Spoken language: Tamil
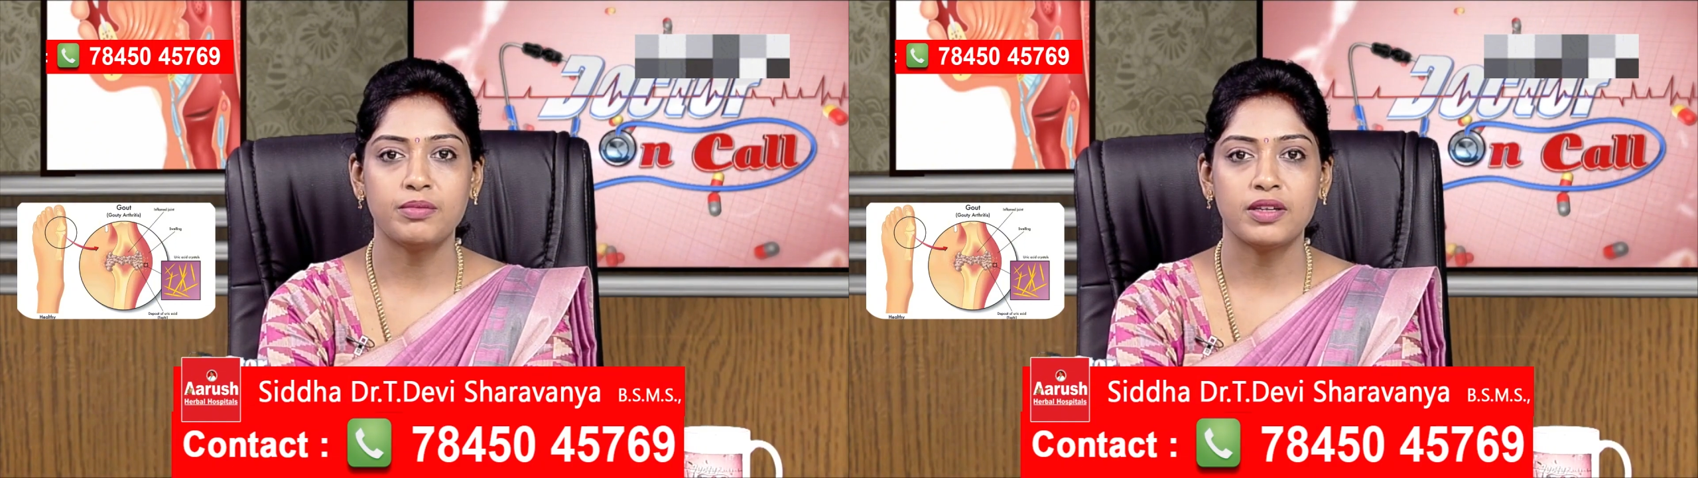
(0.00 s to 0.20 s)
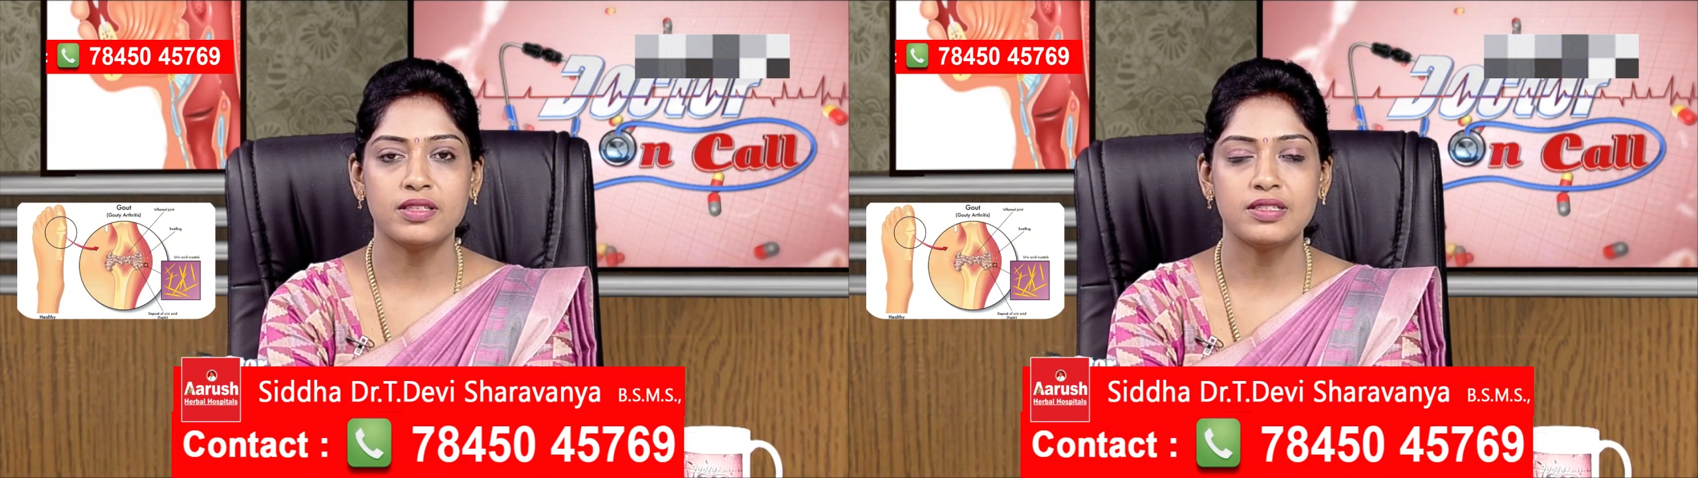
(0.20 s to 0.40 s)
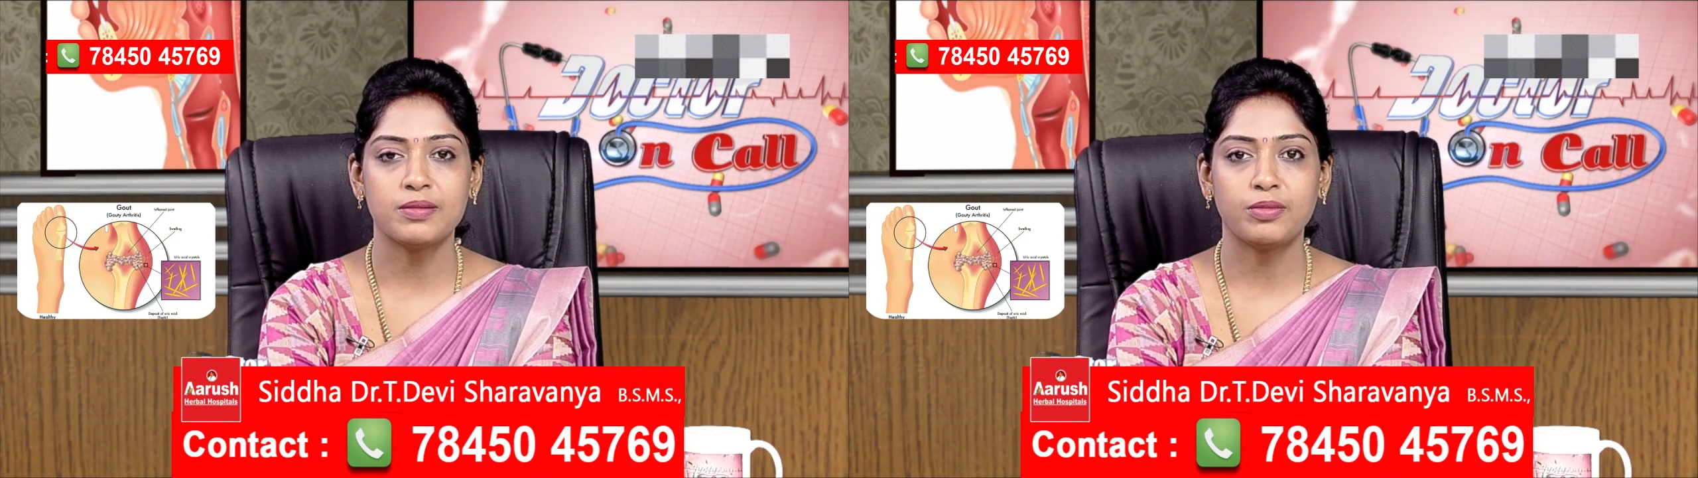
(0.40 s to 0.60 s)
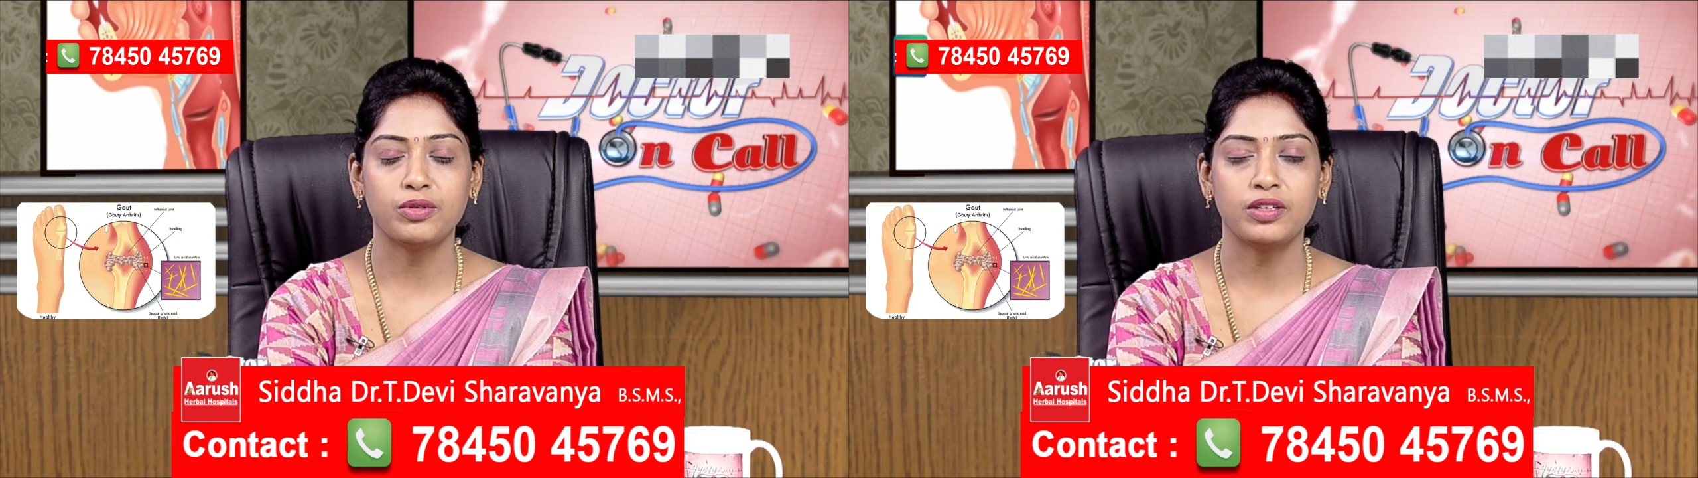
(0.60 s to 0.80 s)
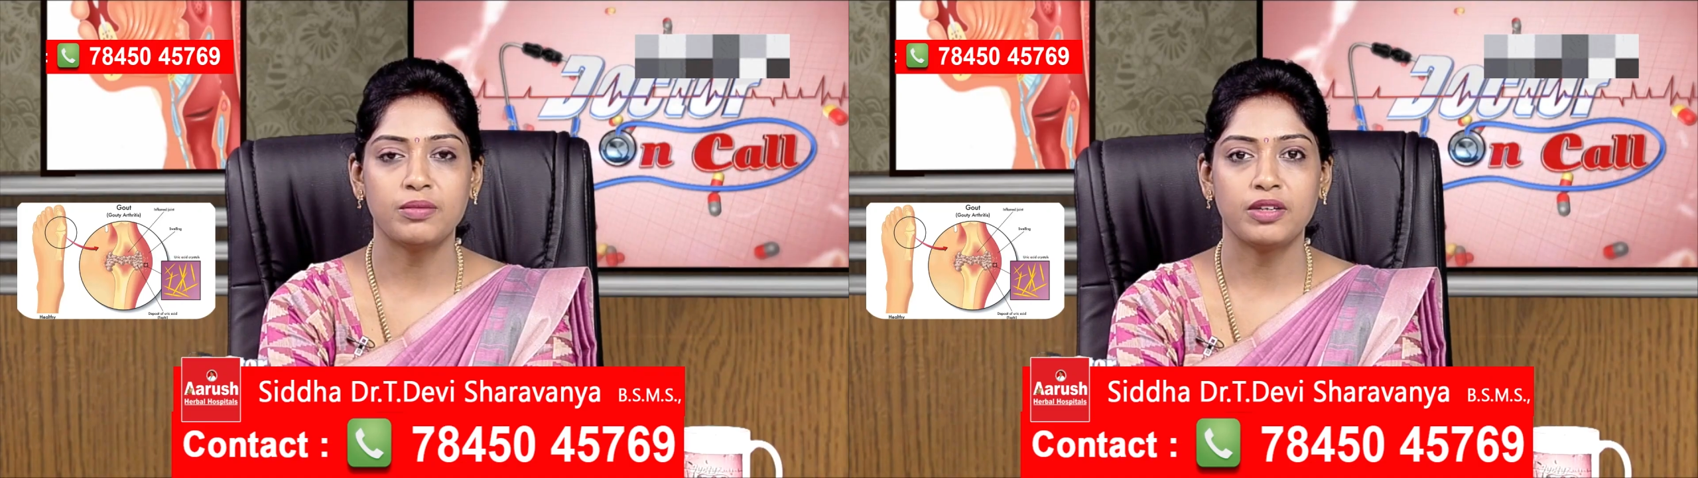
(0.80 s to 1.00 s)
மசில்ஸை
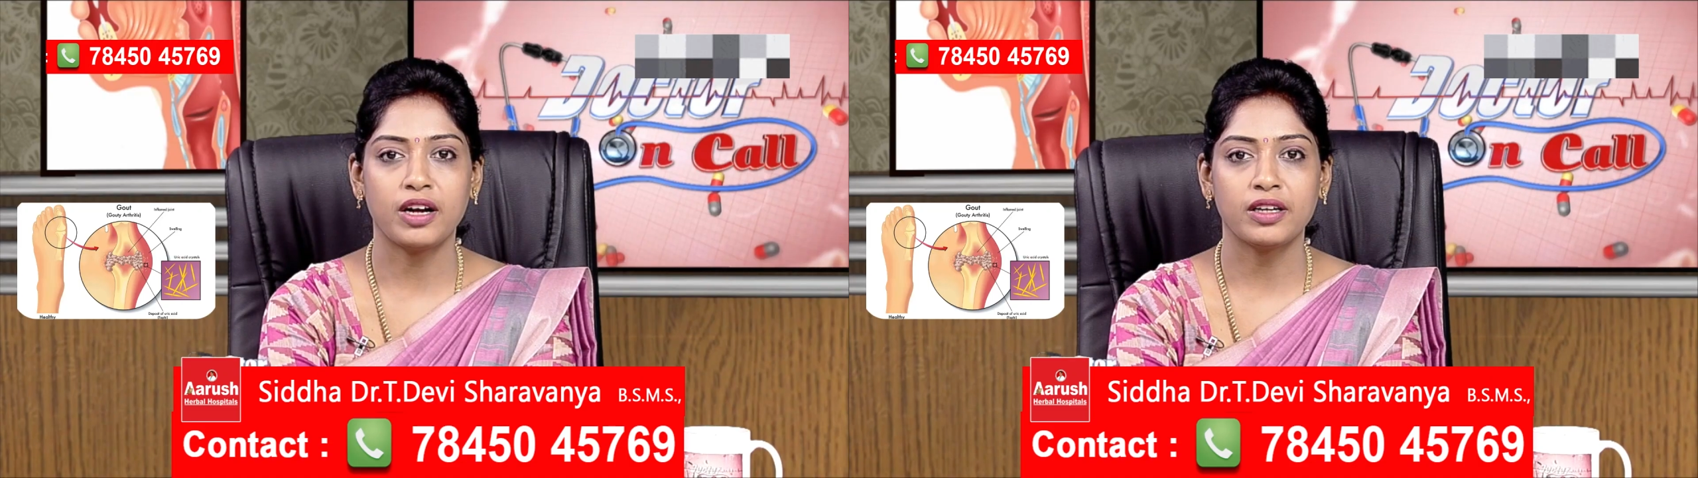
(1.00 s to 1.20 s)
போட்டு நம்ம